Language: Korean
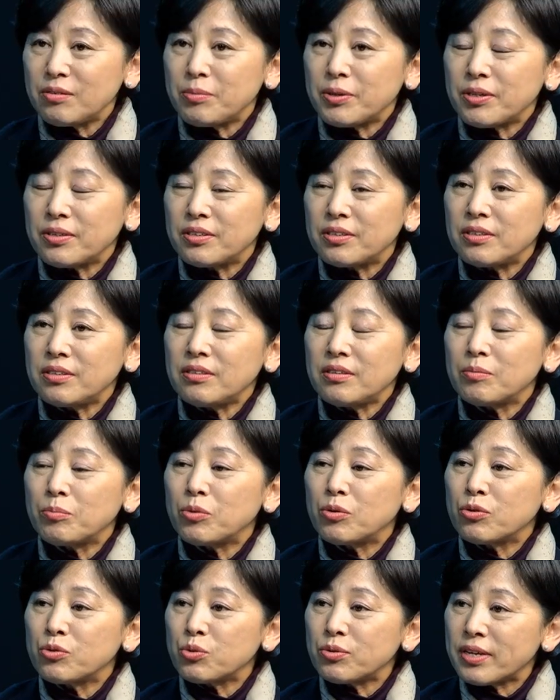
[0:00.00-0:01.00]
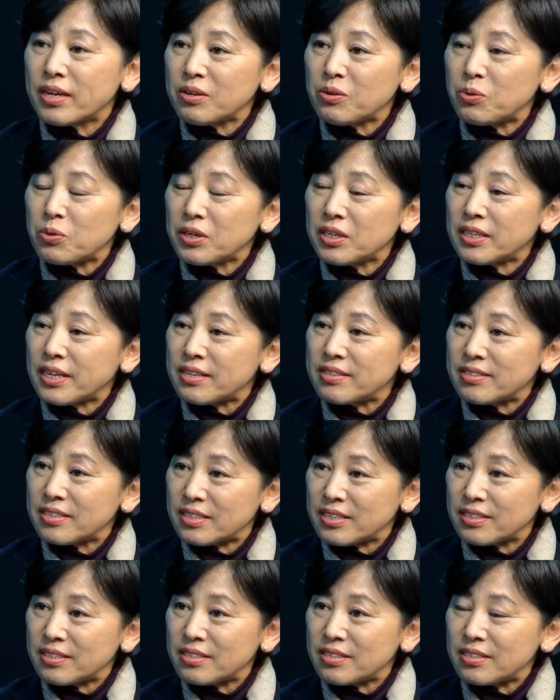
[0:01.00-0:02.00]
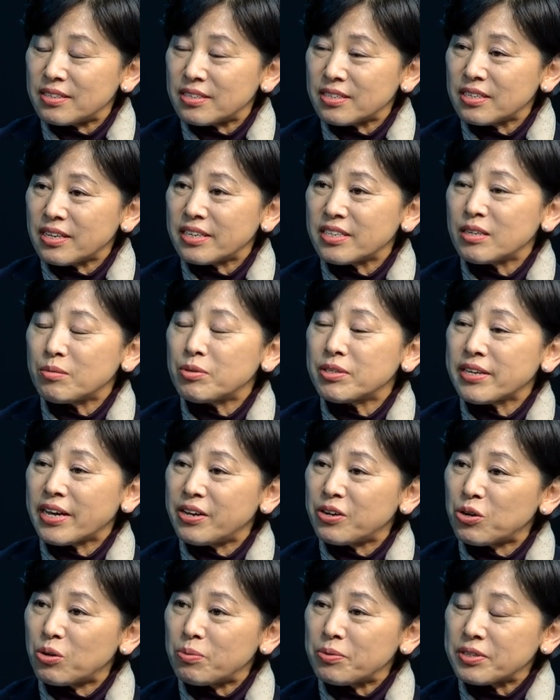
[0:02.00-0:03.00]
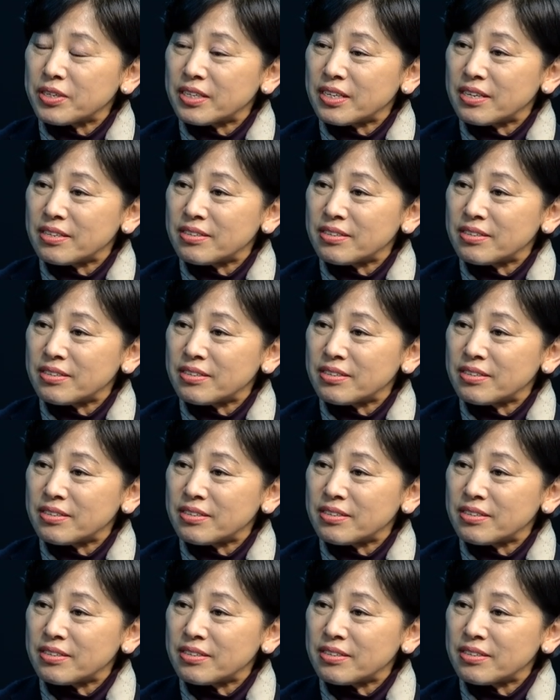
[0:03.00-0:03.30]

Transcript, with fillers: 들면은 뭐 소상공인 단체라든지 아니면 자영업자